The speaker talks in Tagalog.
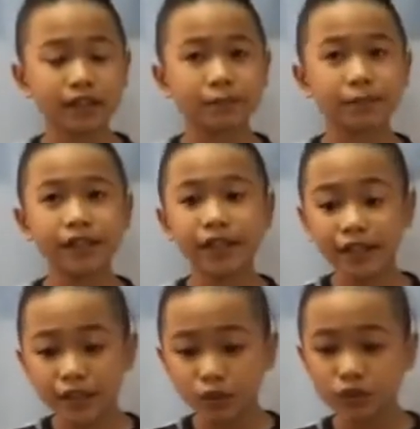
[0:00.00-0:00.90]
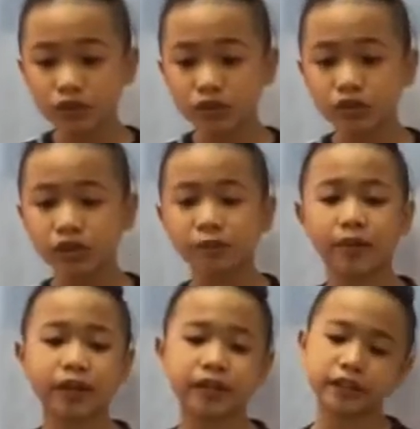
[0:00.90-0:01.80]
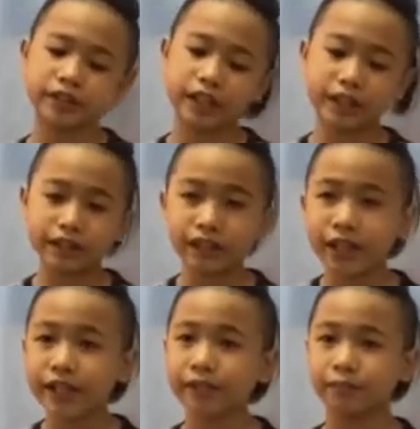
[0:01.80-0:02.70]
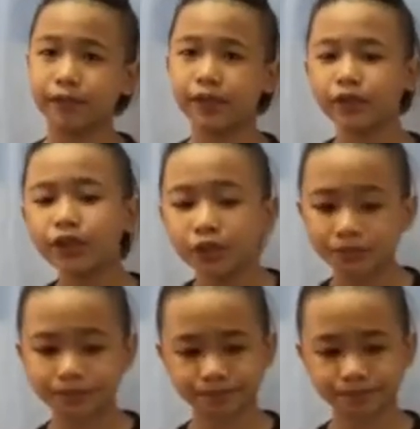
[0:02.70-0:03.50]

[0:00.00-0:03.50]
ay nagbigay ng tulong sa mga nasalanta ng bagyo.